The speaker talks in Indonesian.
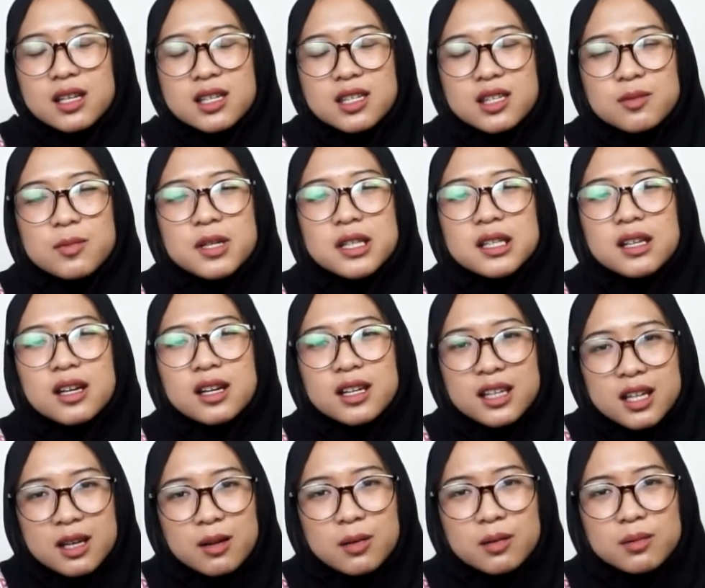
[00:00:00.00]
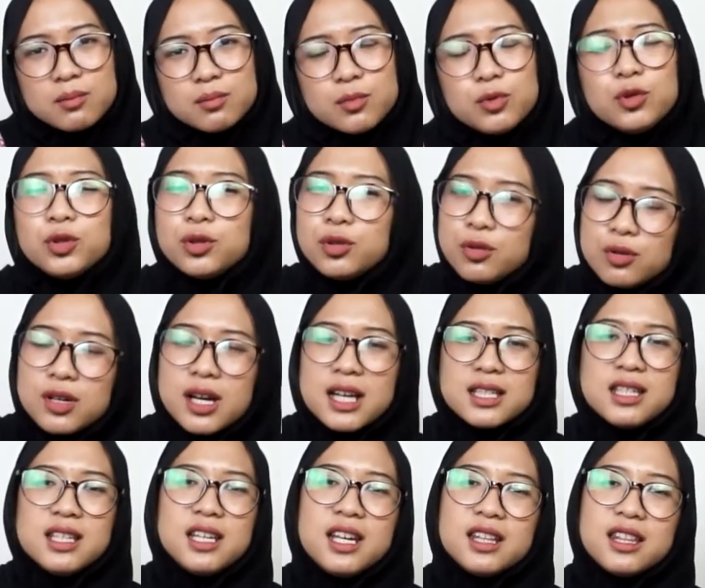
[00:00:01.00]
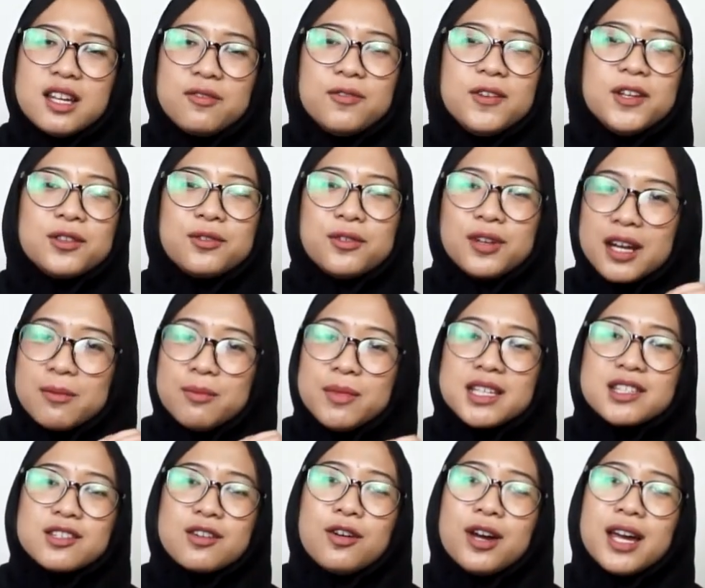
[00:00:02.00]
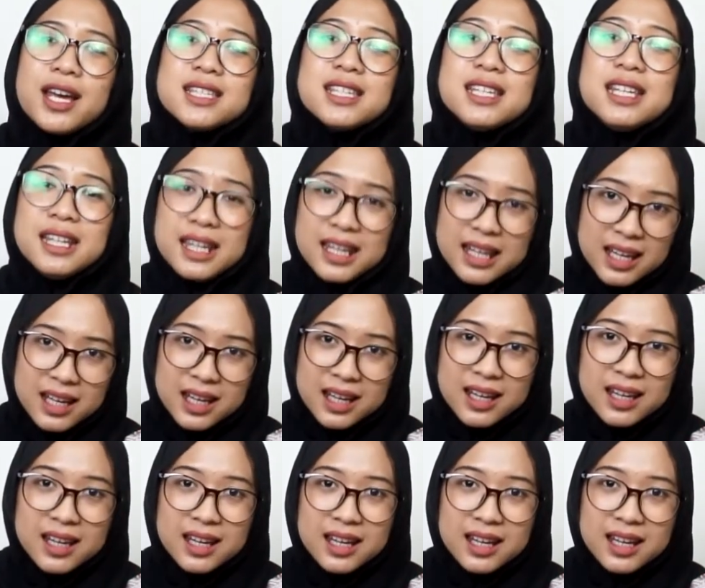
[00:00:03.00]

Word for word: Sebenarnya butuh nggak sih kita fitur Remix OS ini?